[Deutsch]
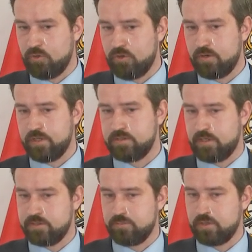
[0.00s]
Wochen in
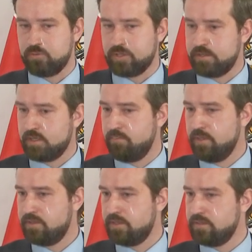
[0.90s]
Salzburg im
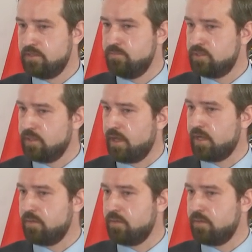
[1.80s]
Stadtgebiet ein 17-jähriger